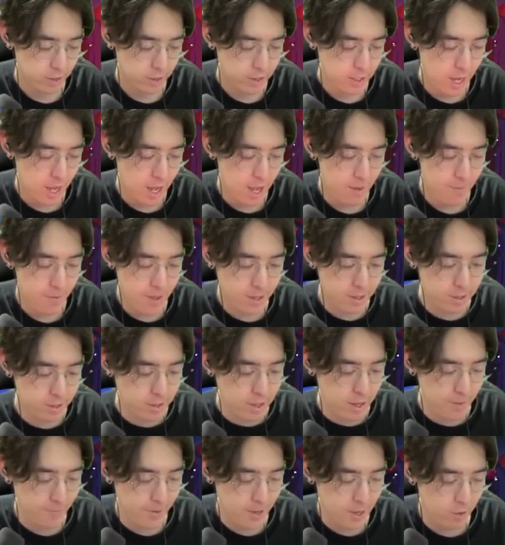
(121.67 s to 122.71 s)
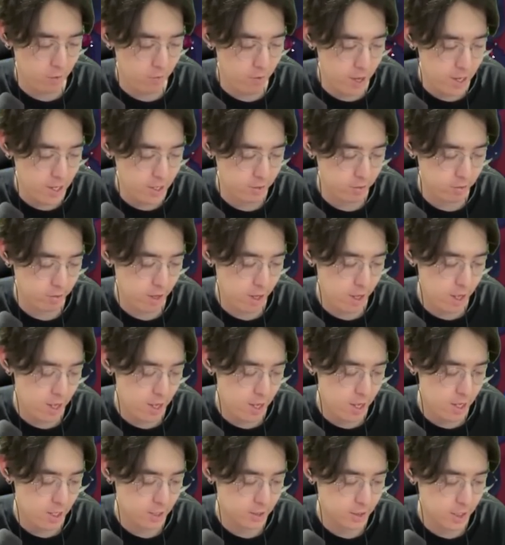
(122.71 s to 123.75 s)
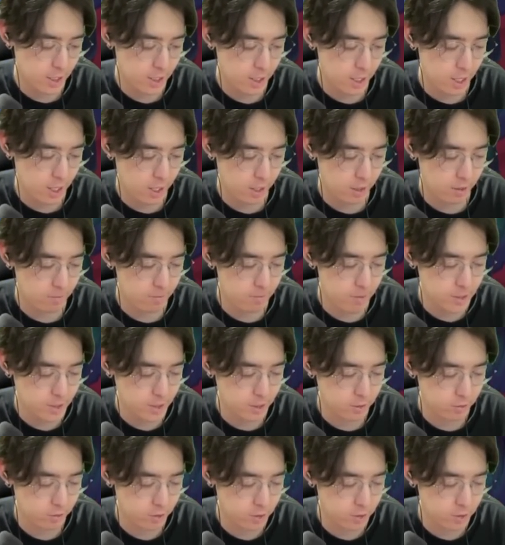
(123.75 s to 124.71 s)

いやー、メグってやっぱ弱いよな最近。皆さんどうで